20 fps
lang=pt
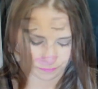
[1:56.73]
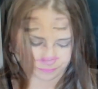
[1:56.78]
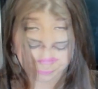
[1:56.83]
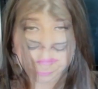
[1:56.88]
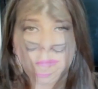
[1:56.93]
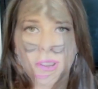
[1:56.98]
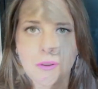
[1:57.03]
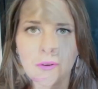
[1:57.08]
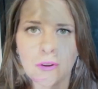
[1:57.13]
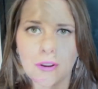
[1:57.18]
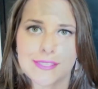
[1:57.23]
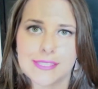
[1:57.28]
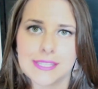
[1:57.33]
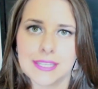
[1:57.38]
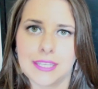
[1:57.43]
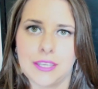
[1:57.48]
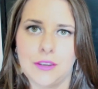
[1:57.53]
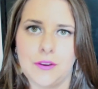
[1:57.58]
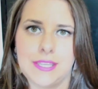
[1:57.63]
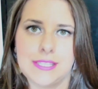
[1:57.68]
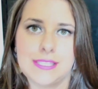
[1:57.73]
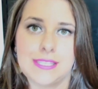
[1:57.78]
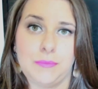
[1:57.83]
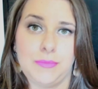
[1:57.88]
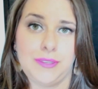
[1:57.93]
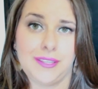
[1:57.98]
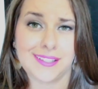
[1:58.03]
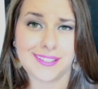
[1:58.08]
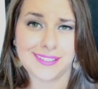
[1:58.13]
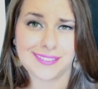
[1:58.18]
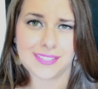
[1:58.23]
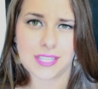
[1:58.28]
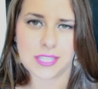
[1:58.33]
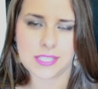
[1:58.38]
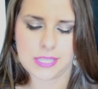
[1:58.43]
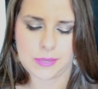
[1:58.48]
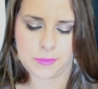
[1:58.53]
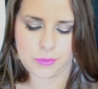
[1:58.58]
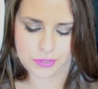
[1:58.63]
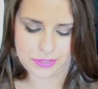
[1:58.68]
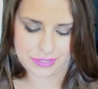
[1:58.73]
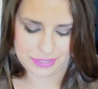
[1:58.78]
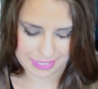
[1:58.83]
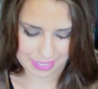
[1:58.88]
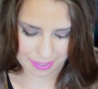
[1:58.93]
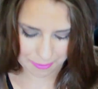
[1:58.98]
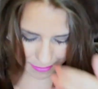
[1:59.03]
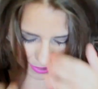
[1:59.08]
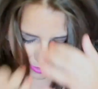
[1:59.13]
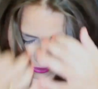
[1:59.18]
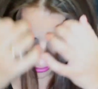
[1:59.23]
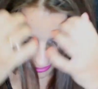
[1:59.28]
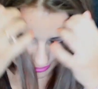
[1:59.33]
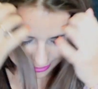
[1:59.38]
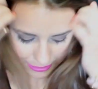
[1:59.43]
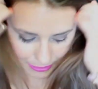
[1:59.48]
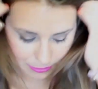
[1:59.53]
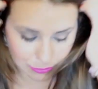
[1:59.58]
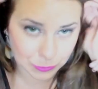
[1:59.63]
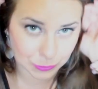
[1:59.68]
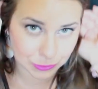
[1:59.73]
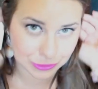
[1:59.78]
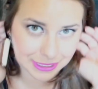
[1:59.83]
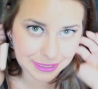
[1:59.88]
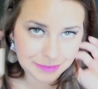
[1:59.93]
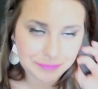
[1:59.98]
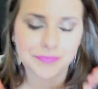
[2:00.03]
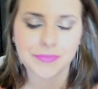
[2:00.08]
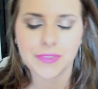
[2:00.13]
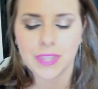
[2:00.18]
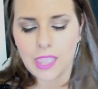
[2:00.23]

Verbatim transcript: Uma coisa que eu recebi em dezembro, também da Natura,